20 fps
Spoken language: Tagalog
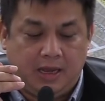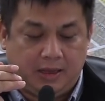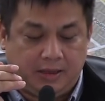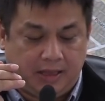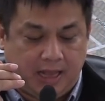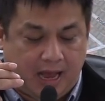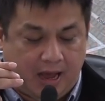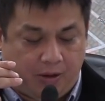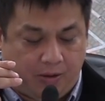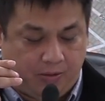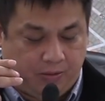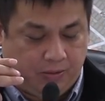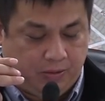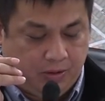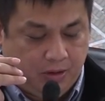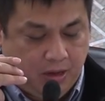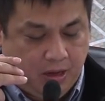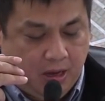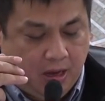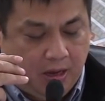Now,
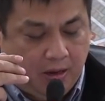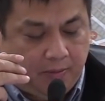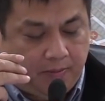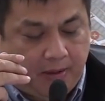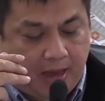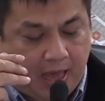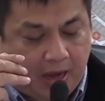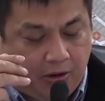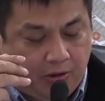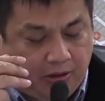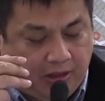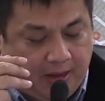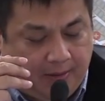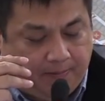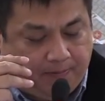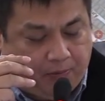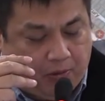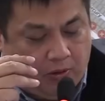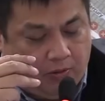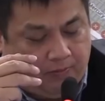meron
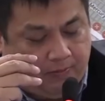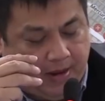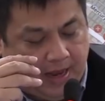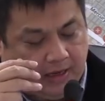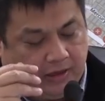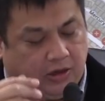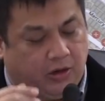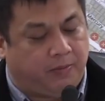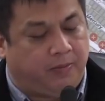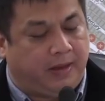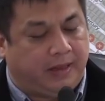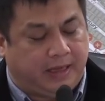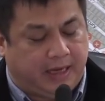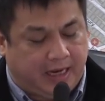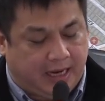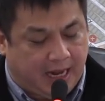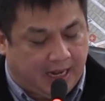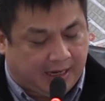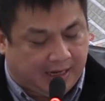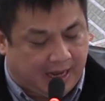din pong Metro
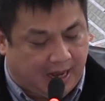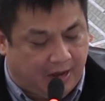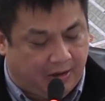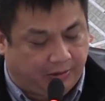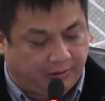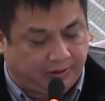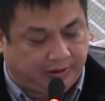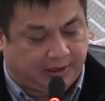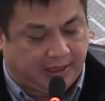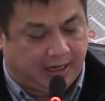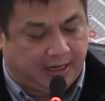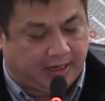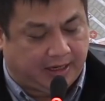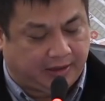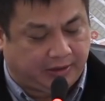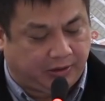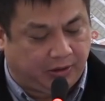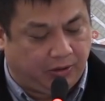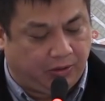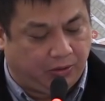Manila Council
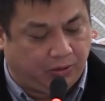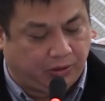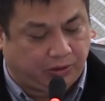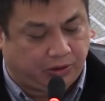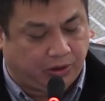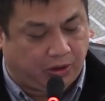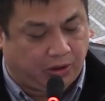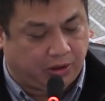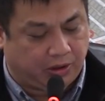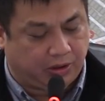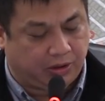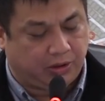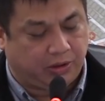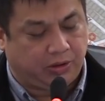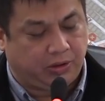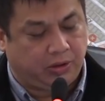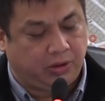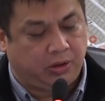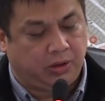Resolution